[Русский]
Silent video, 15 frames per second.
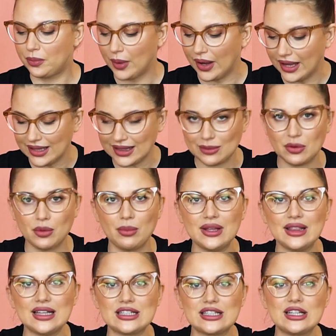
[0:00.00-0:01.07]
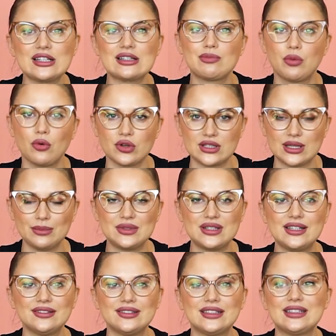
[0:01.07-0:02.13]
Поэтому мы нашли способ
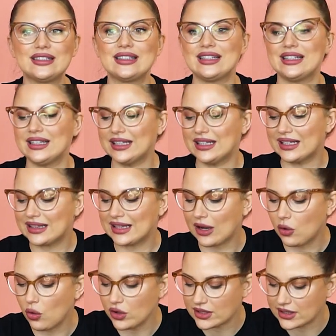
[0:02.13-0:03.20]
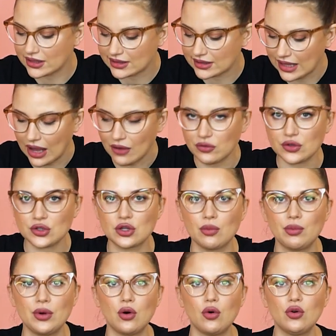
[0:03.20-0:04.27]
сделать э, такой состав,
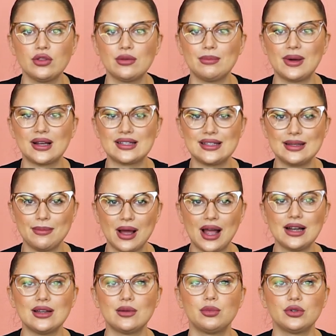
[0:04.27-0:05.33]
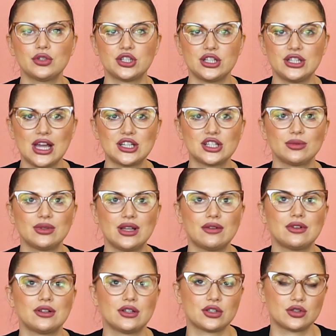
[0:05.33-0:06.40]
чтобы он максимально был щадящим
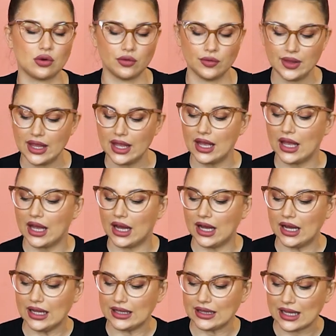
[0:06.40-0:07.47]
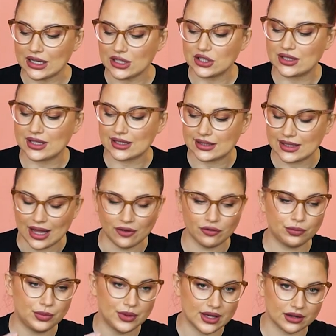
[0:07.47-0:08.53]
для волосков. Э, наш состав
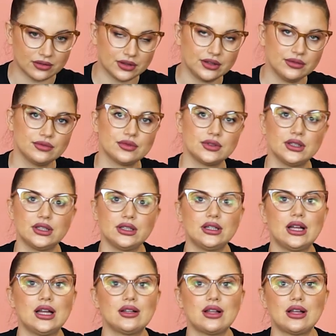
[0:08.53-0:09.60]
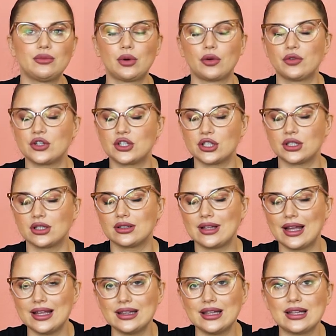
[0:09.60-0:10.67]
первый, э, Elan Professional
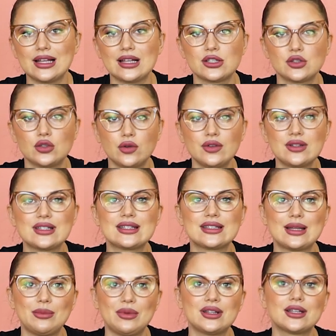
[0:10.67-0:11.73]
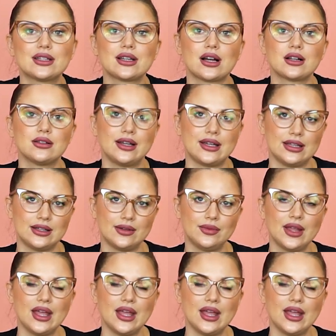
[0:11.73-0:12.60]
Line, на основе цистамин гидрохлорита.